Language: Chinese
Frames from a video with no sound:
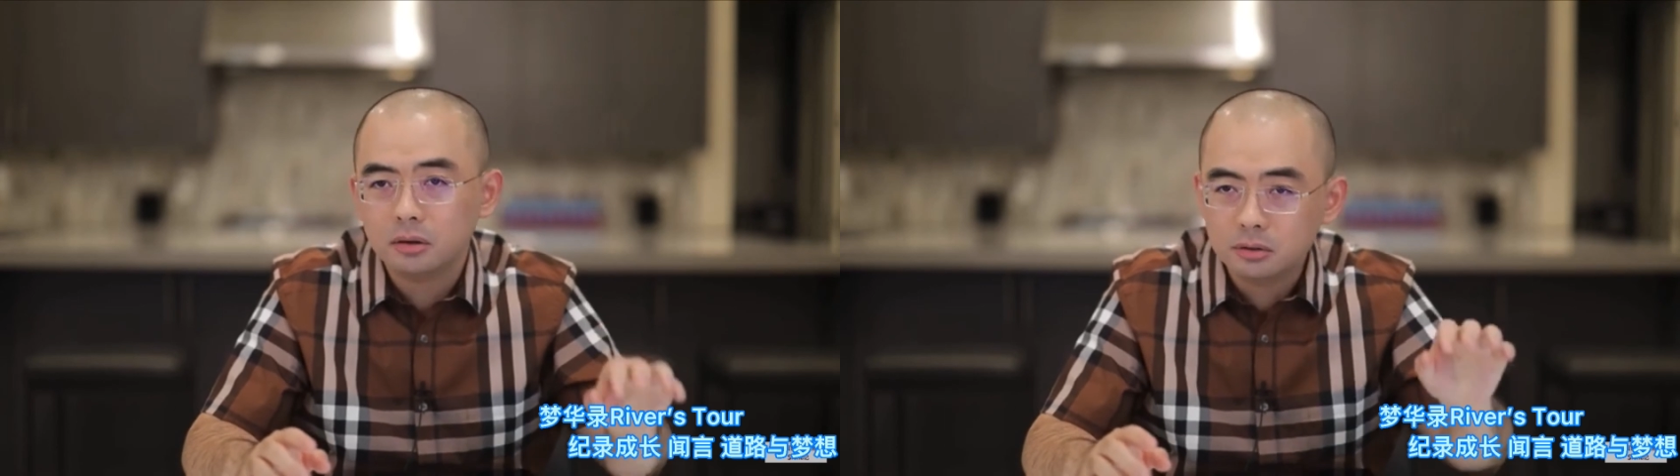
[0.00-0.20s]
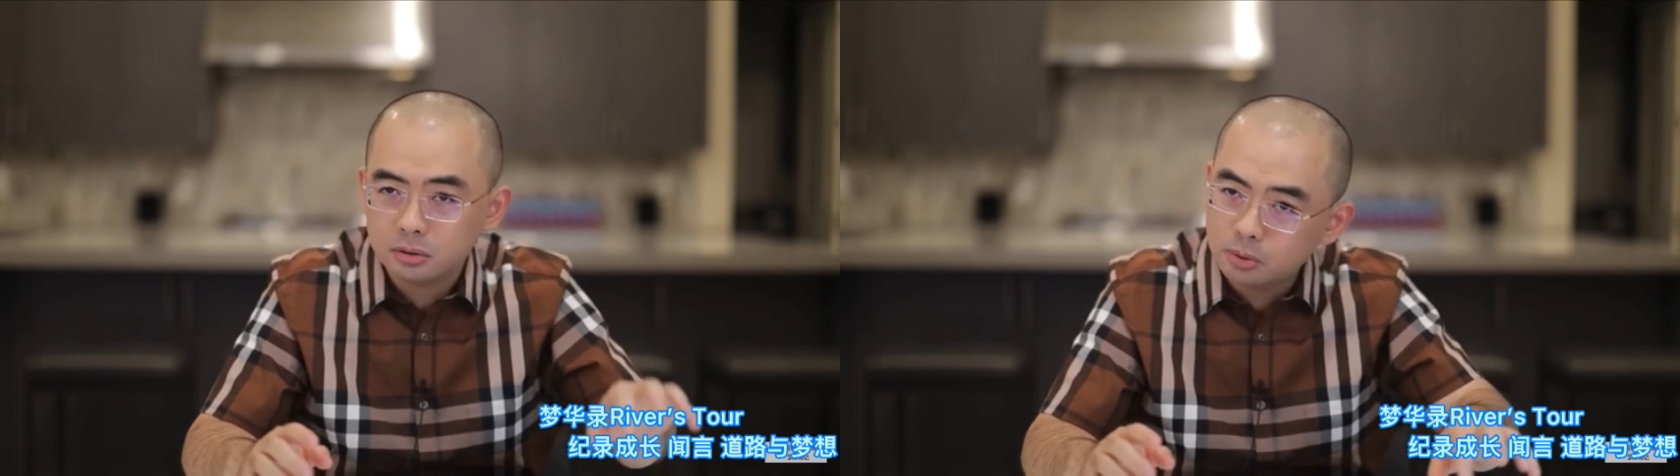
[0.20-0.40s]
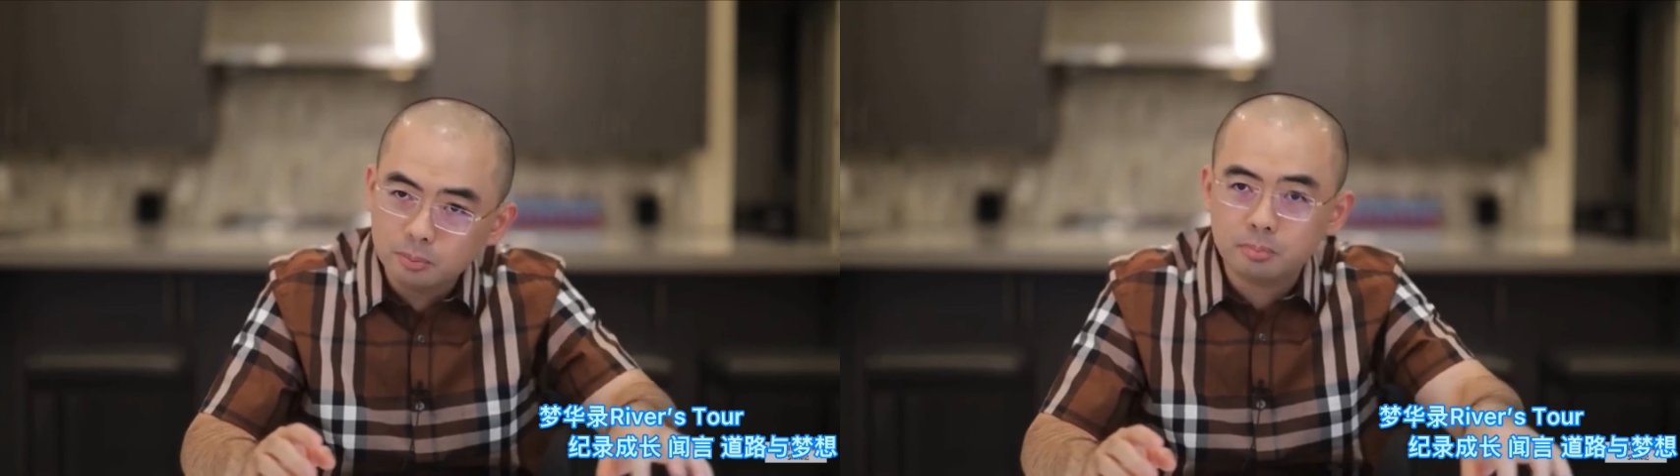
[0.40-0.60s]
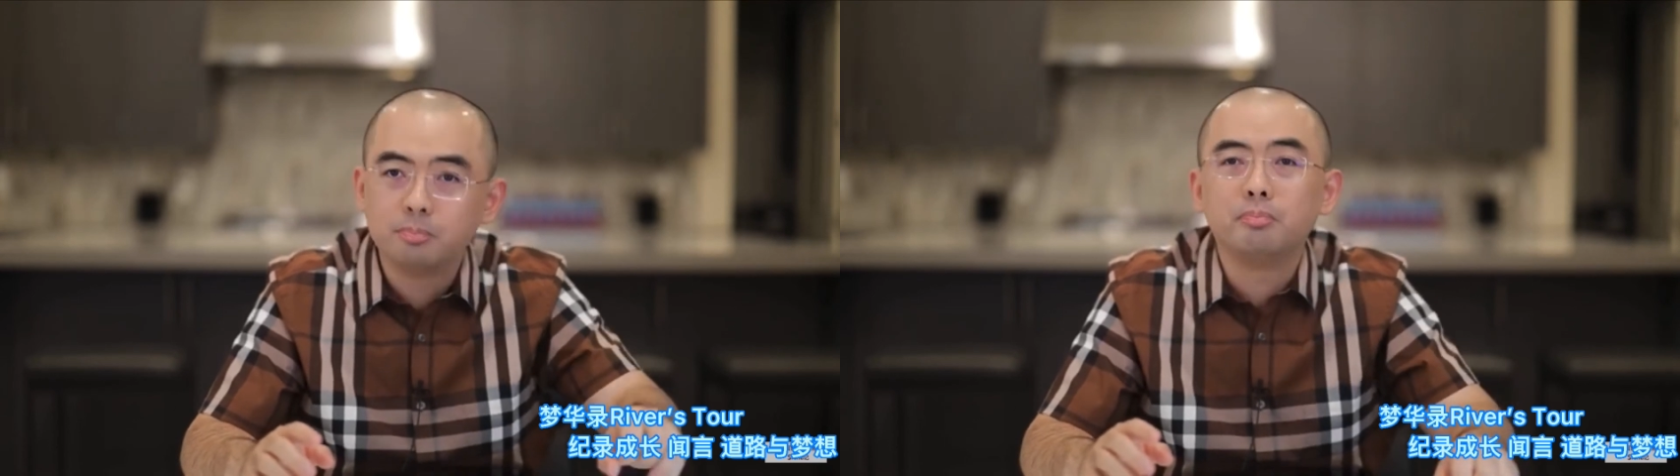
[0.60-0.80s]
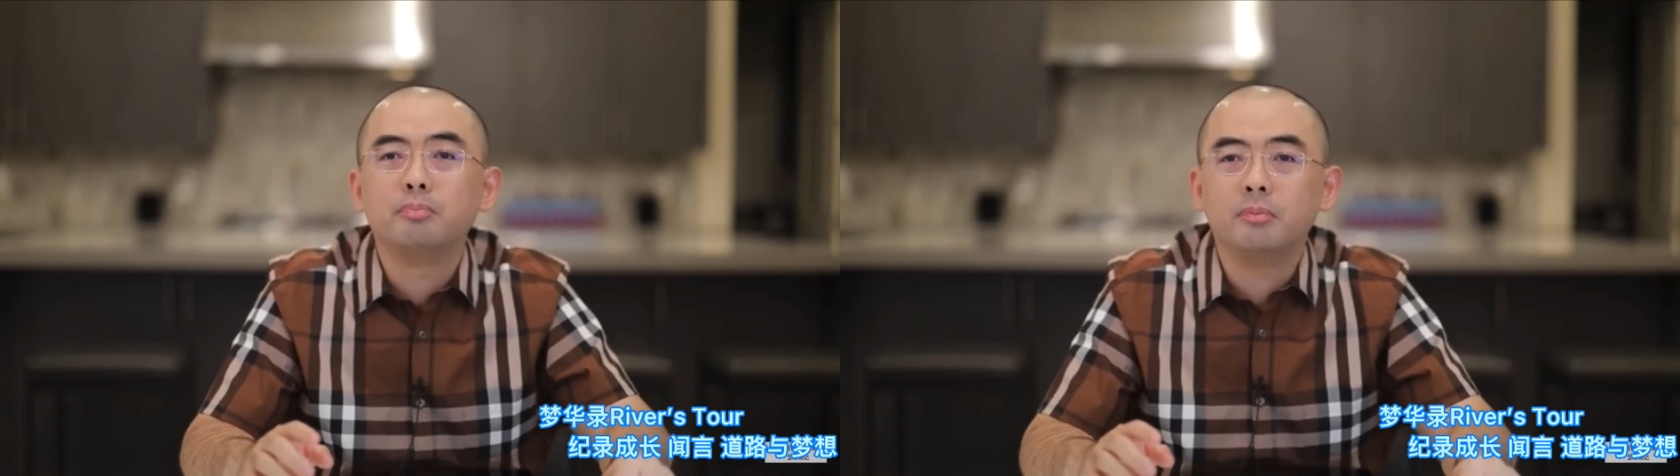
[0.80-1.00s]
就就
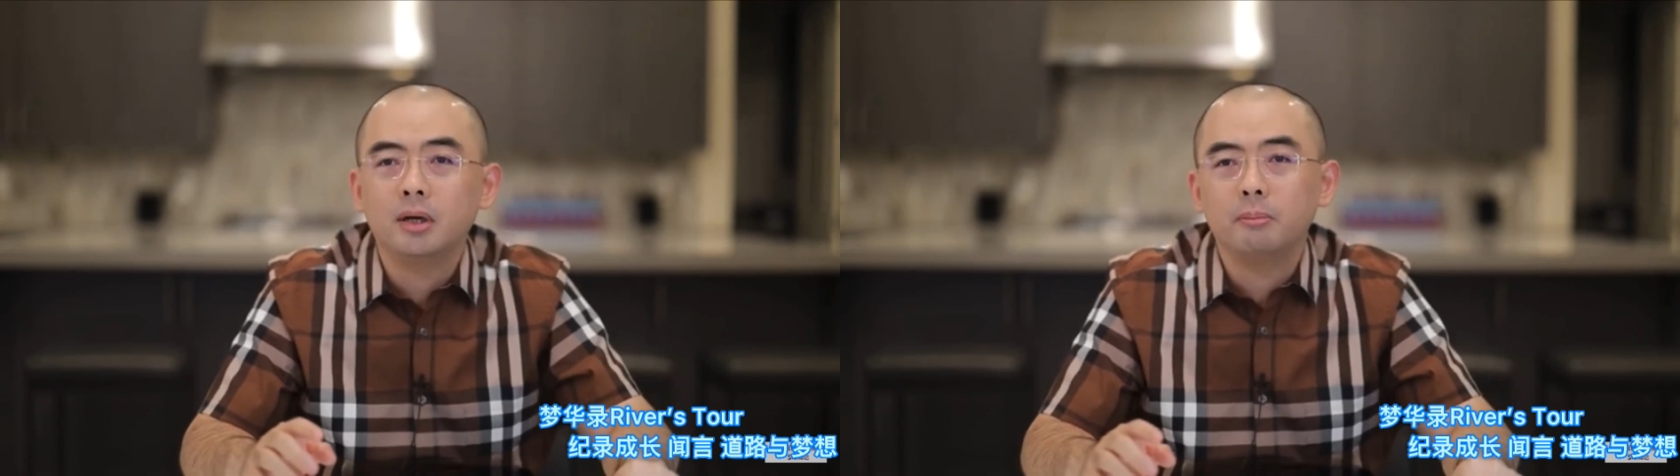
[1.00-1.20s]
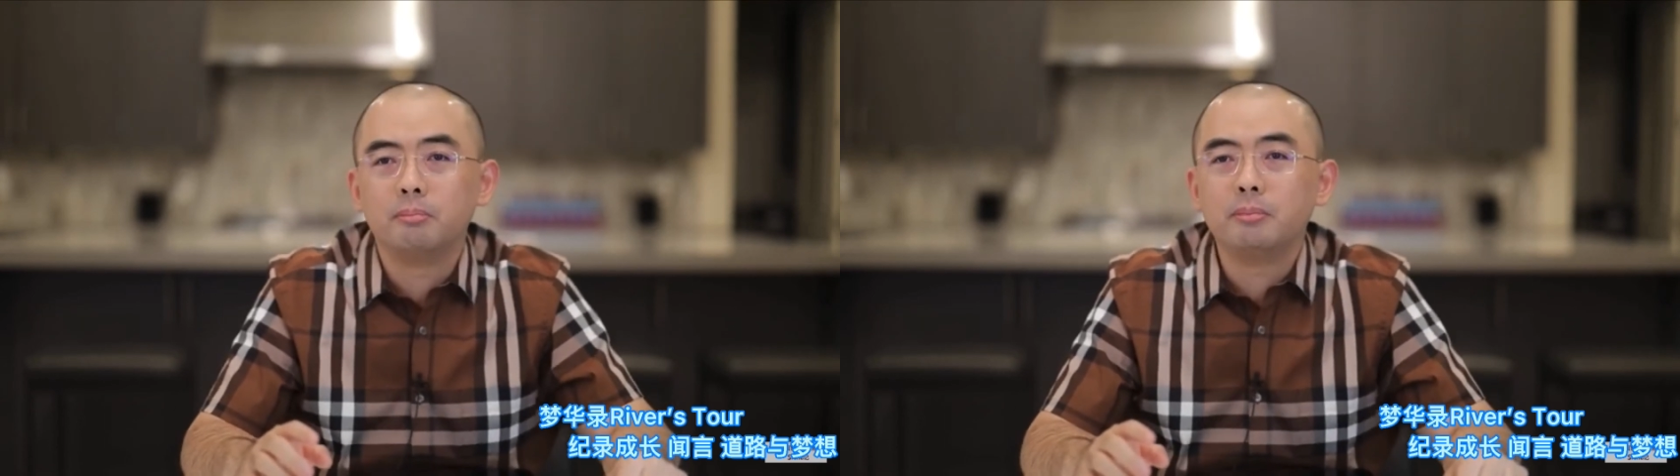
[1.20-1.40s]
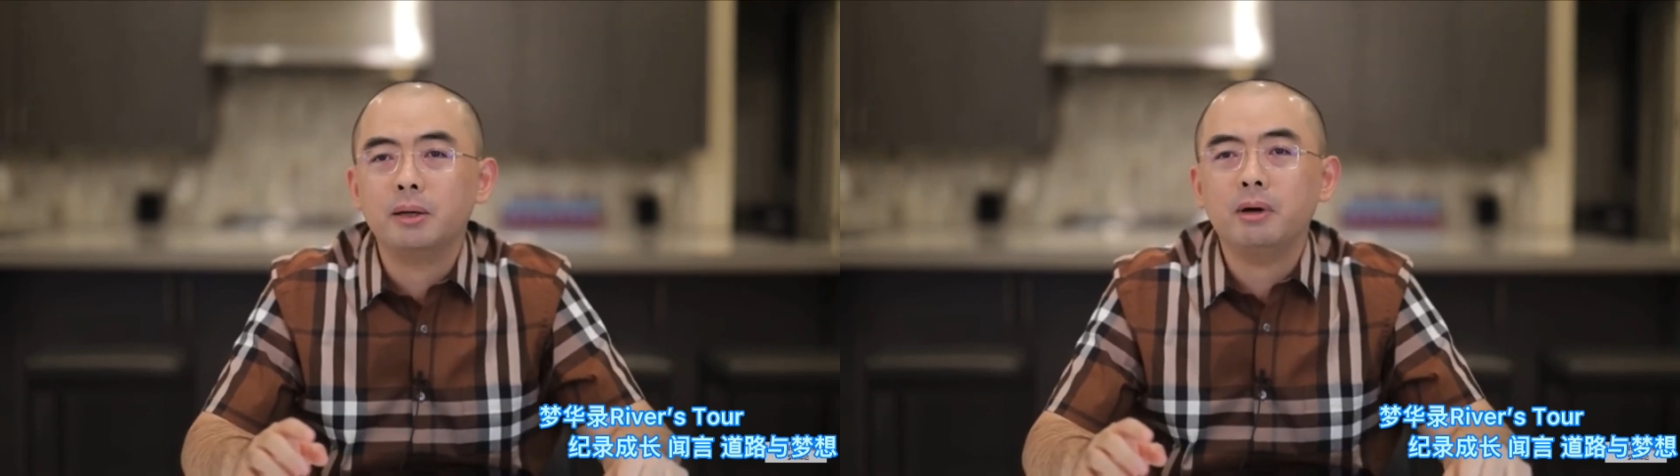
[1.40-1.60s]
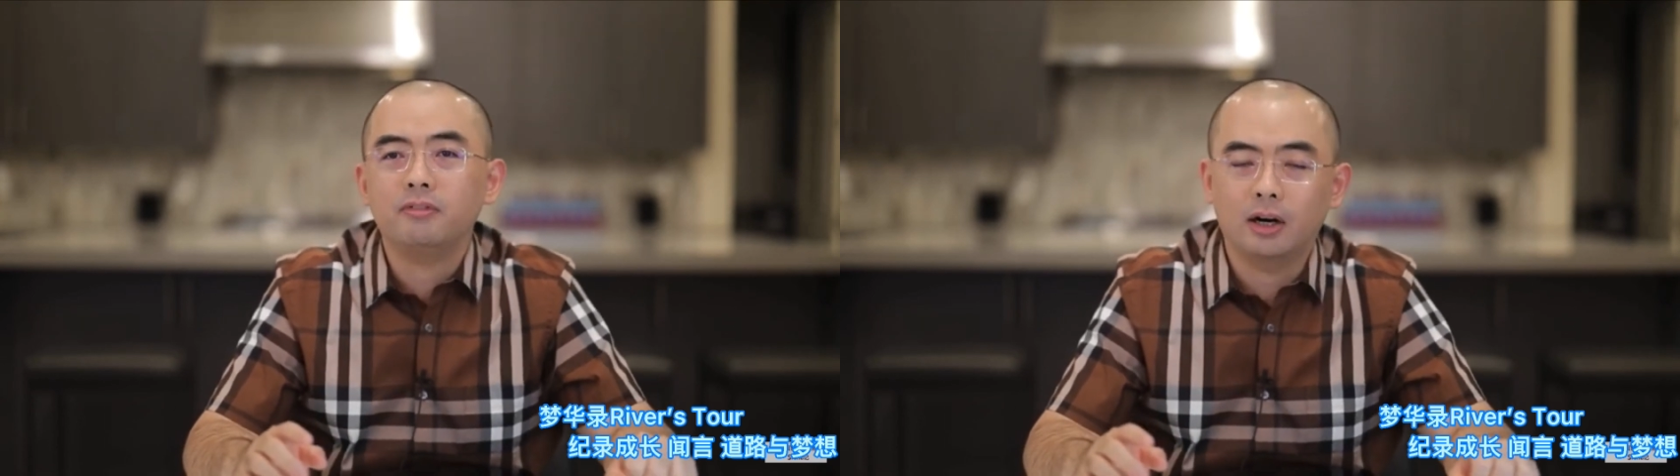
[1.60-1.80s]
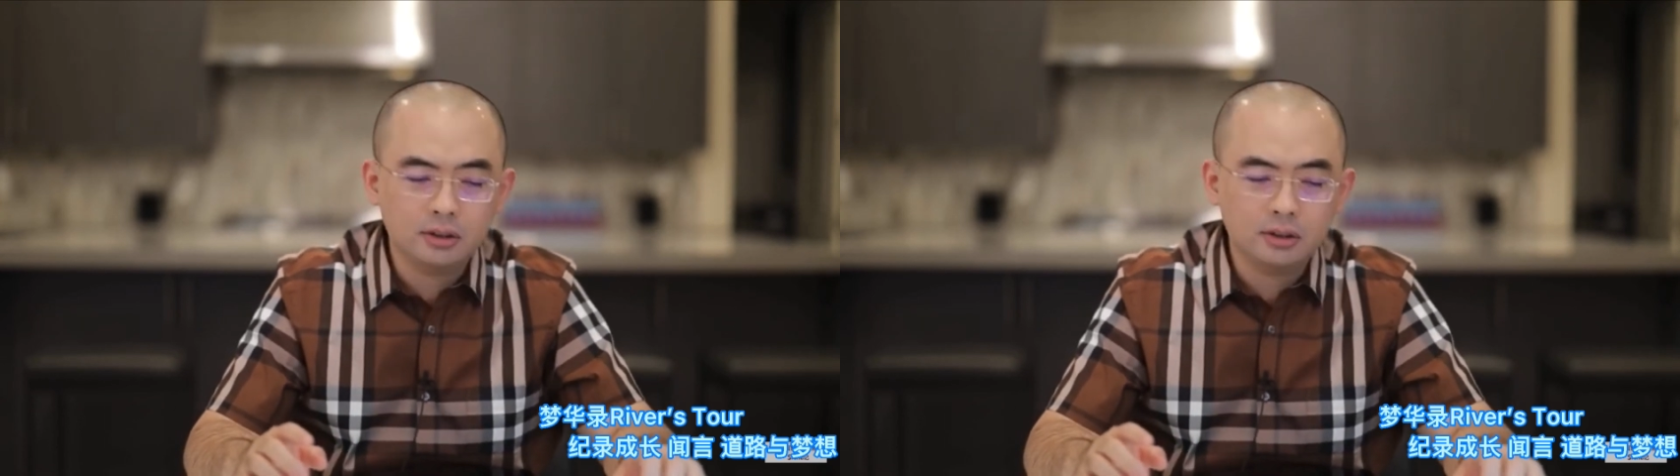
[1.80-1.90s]
没办法。